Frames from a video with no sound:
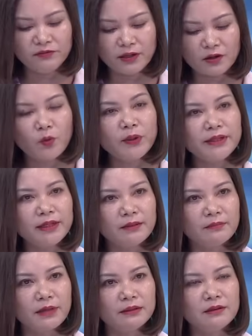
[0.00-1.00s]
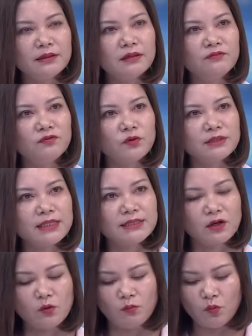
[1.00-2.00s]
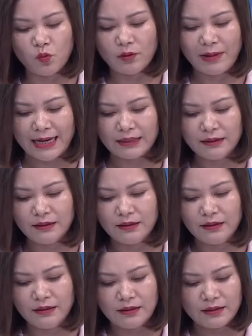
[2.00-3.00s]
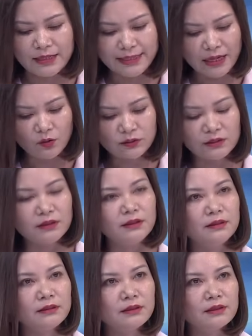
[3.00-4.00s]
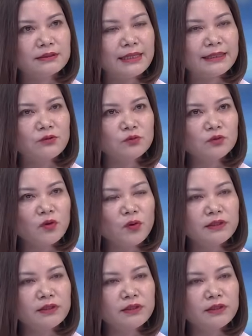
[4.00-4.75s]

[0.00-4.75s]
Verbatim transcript: cái việc quy định mà thương nhân phân phối xăng dầu mua bán lẫn nhau thì thực ra theo chúng